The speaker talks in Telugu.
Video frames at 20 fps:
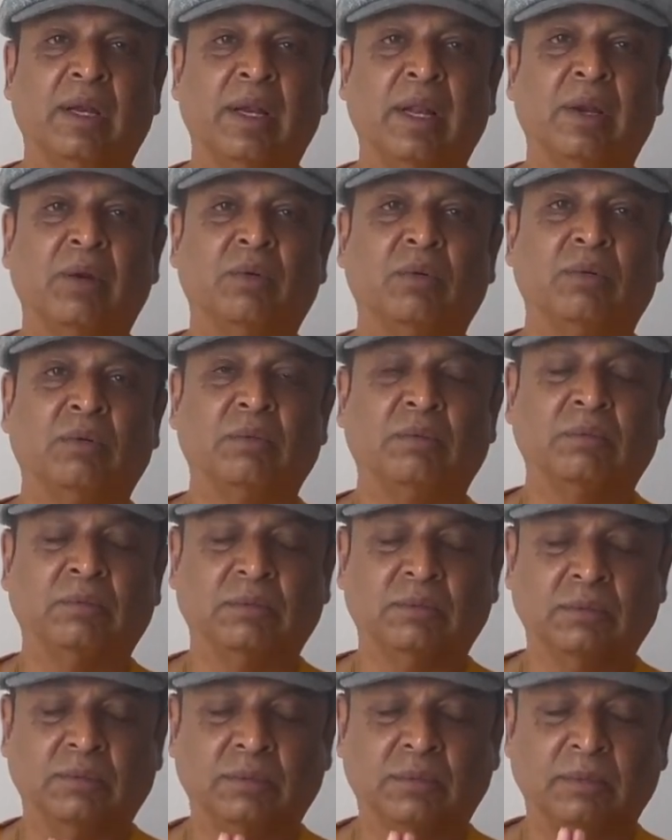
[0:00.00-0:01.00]
నేను
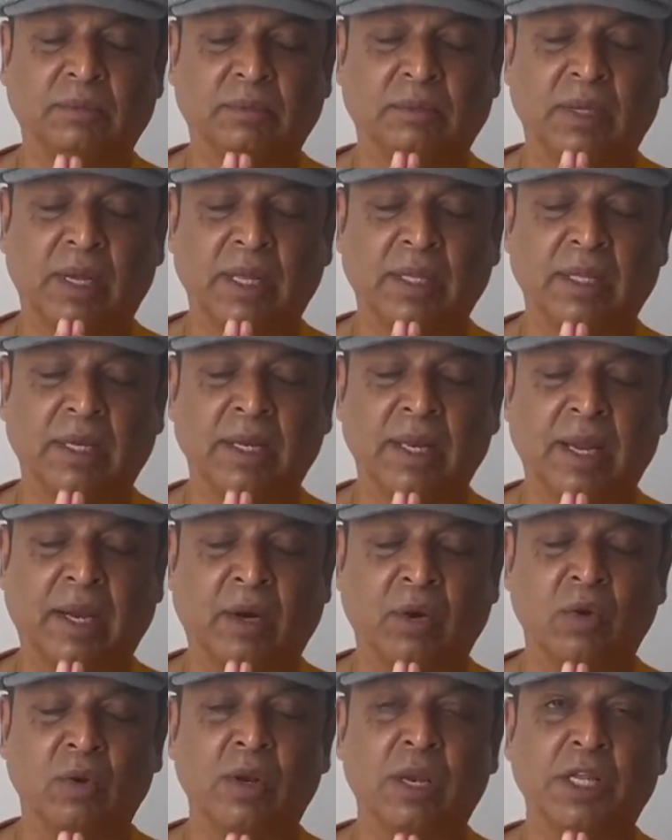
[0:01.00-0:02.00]
అతన్ని
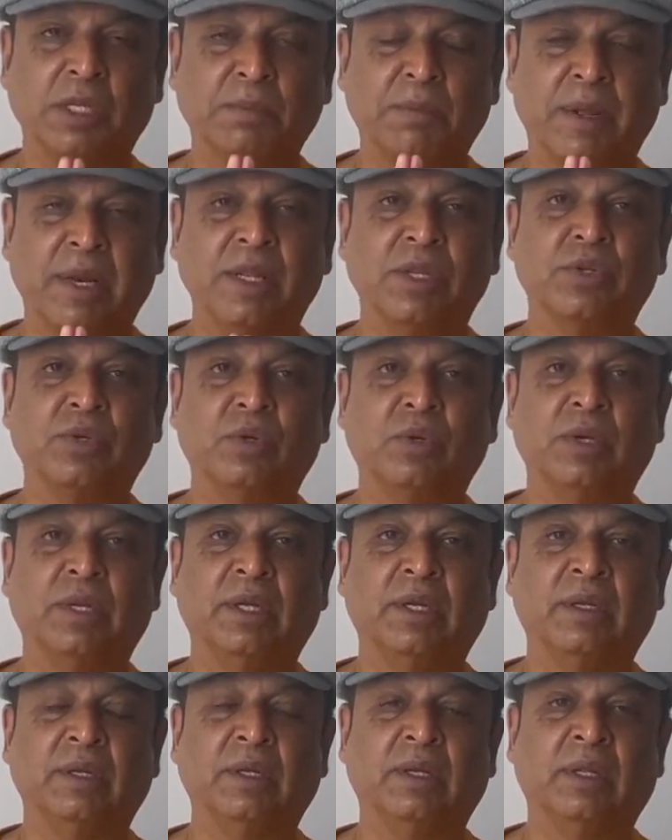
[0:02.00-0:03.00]
ఎక్కడున్నా స్మరించుకుని
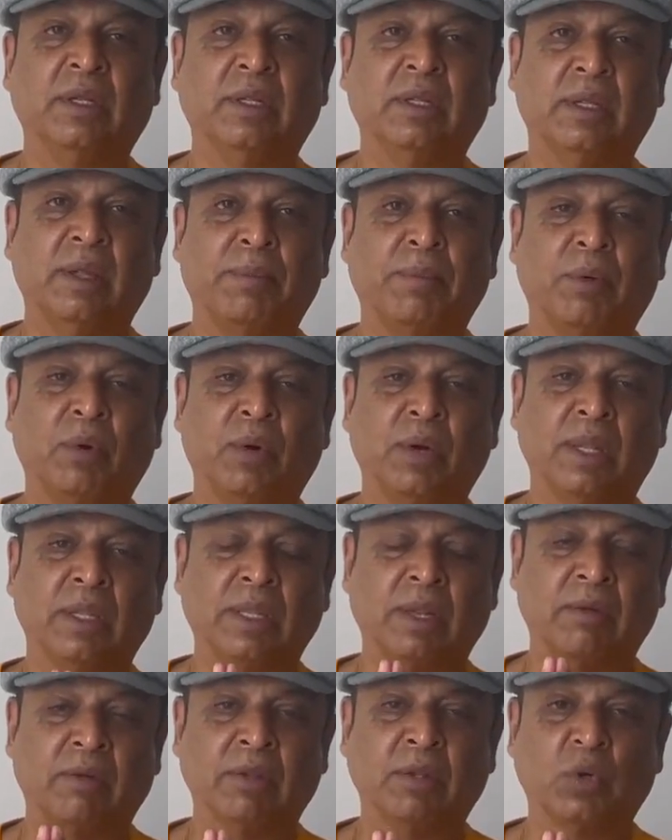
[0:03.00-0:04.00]
తప్పకుండా
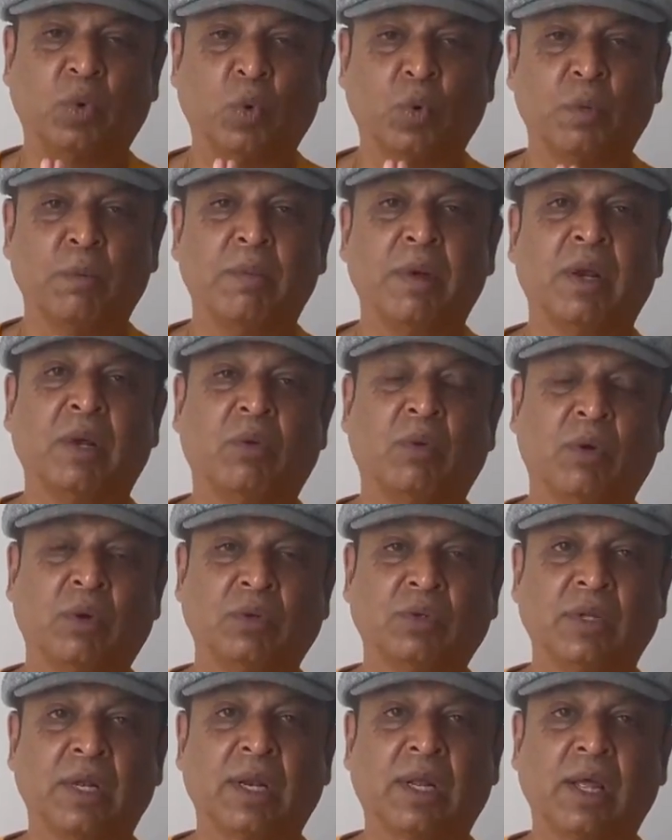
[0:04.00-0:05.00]
తర్వాత కుటుంబాన్ని
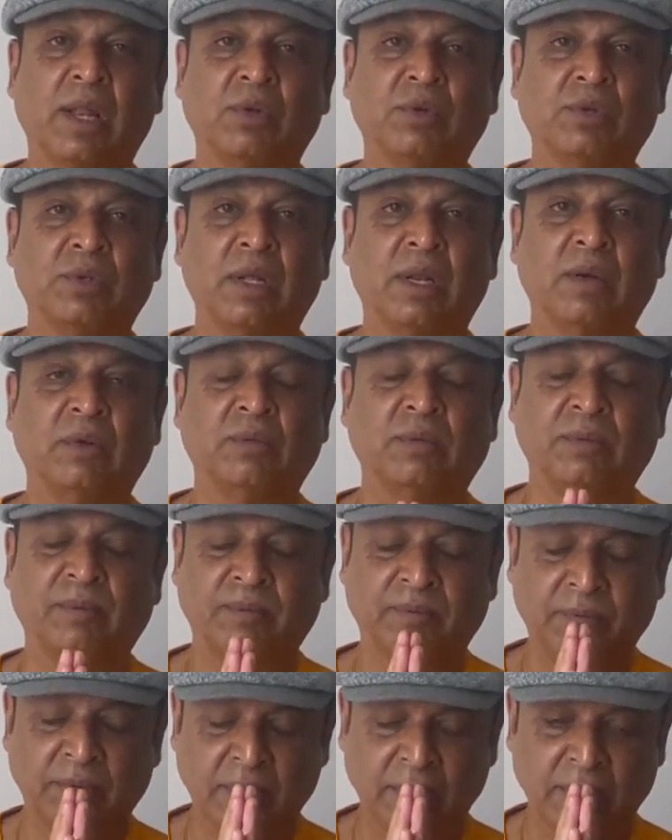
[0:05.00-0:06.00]
కూడా ఒకసారి కలుస్తాను
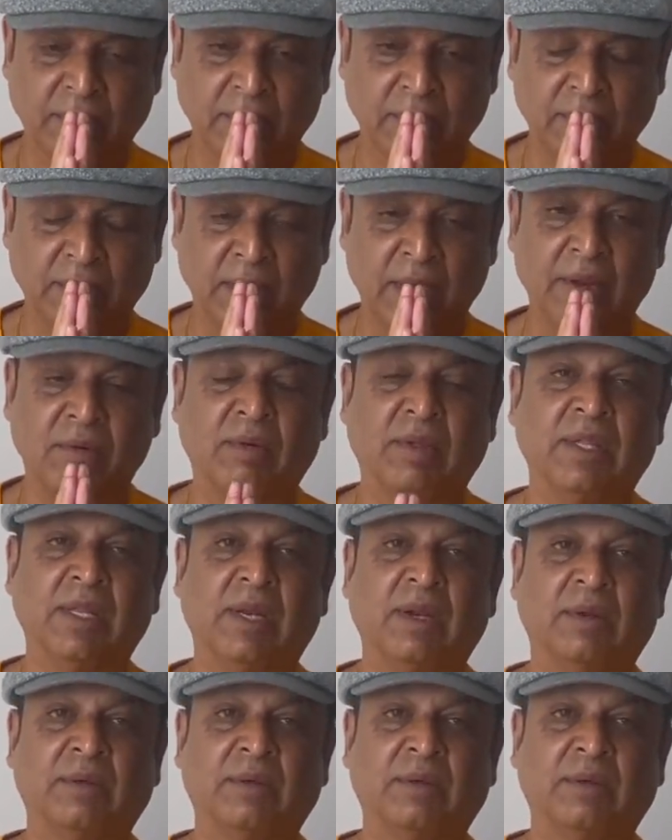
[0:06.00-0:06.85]
ధన్యవాదాలు